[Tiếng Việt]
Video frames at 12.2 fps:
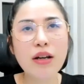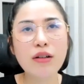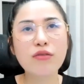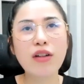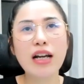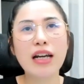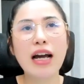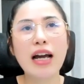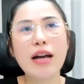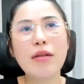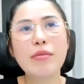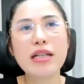Vậy là
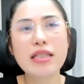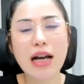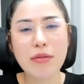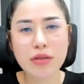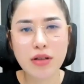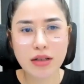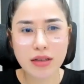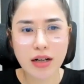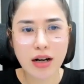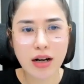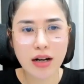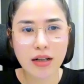em đã giảm được
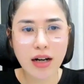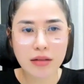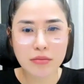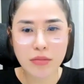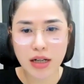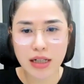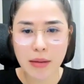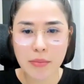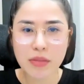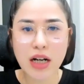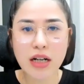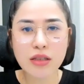uh, gần mười
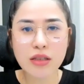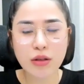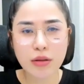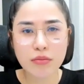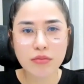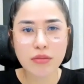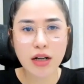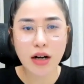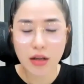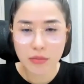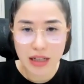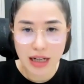lăm cân rồi,
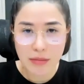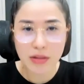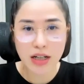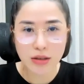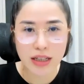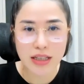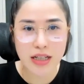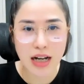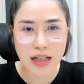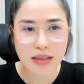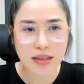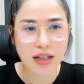hơn mười lăm cân rồi anh chị ạ.
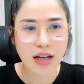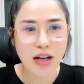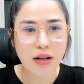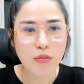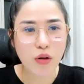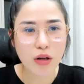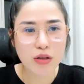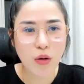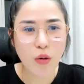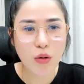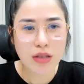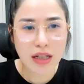Một con
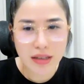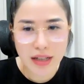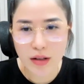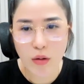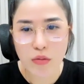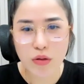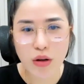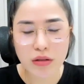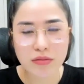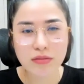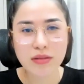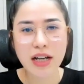số rất kinh khủng
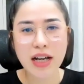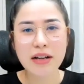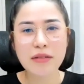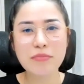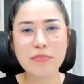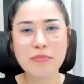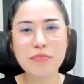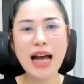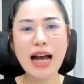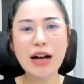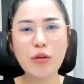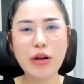luôn. Mà
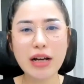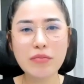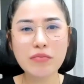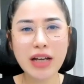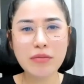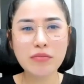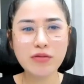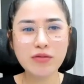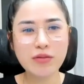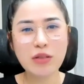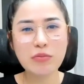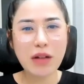da của em,
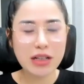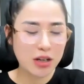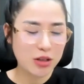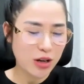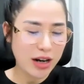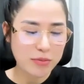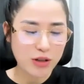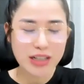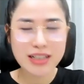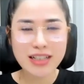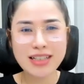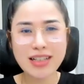em bao giờ cho cặp cho anh
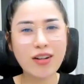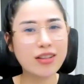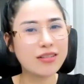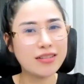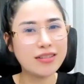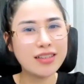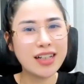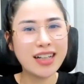chị sờ thử.